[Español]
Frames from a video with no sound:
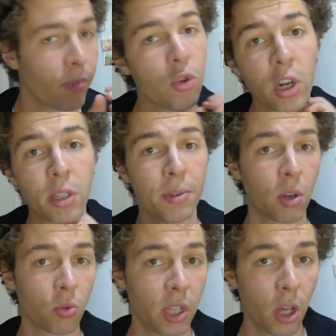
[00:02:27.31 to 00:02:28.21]
Yo casi me
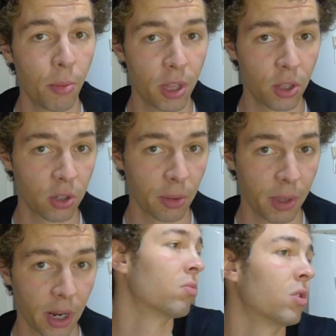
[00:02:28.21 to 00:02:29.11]
saco un dedo perdiendo esa
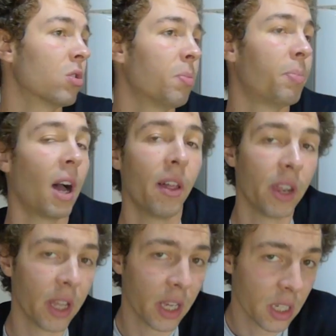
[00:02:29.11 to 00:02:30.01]
mierda. Si sos
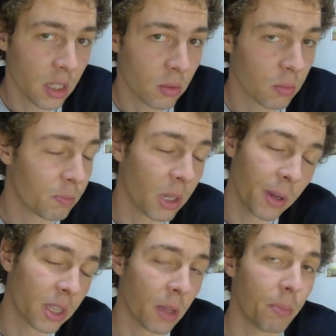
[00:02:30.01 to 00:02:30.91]
padre y tus
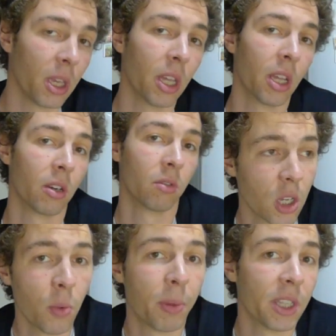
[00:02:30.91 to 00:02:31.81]
pibes te piden,
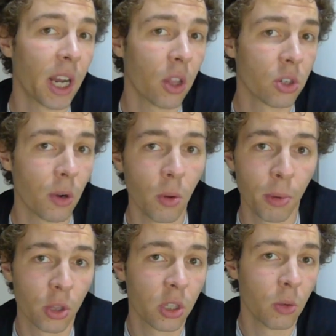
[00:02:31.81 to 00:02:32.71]
quiero un petardo, llevarle un
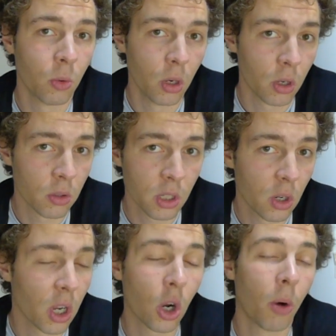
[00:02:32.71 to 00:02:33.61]
prostíbulo, no sé,
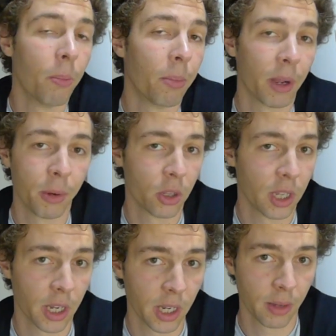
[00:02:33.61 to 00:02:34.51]
no le compres
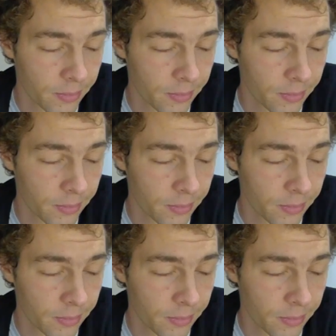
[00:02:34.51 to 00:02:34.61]
pirotecnia.